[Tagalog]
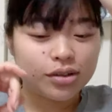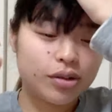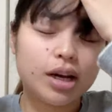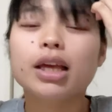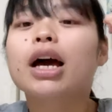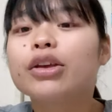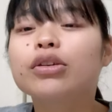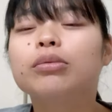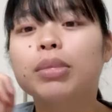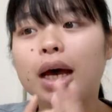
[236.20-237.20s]
so kaya
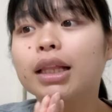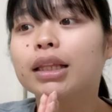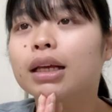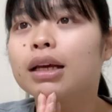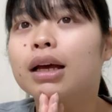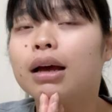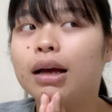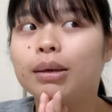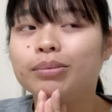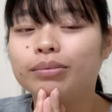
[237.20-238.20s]
yun but
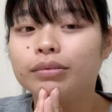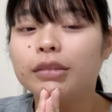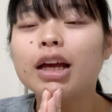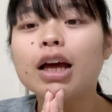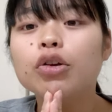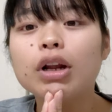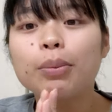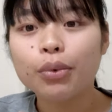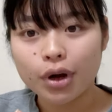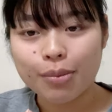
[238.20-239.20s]
um nag ano
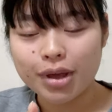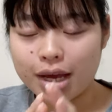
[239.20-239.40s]
na po kami